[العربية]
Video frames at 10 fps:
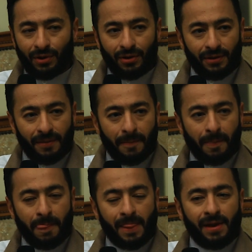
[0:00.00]
والله
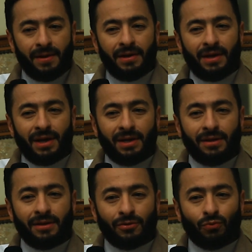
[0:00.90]

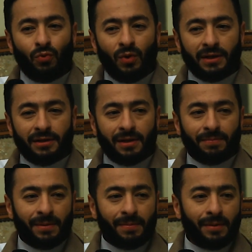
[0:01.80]
ان انت طول الوقت انت
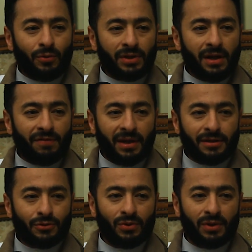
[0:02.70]
بتبقى مختلف عن
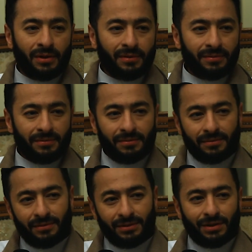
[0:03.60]
الناس كلها
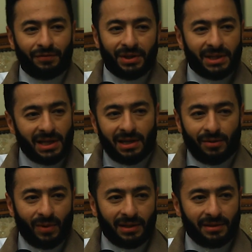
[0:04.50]
انت في حته
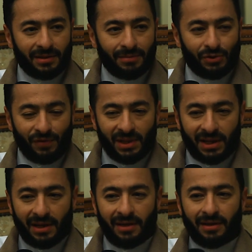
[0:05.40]
تانية لوحدك مش في
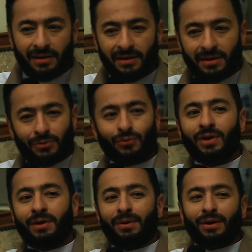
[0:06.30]
حته تانية اللي انت
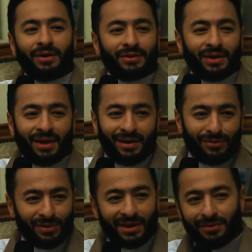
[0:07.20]
بتقولها بقلاطه
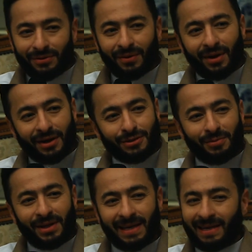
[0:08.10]
يعني والجو ده والعياذ
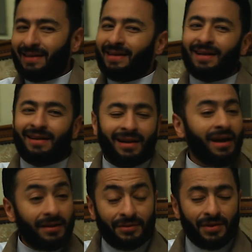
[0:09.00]
بالله يعني انا لا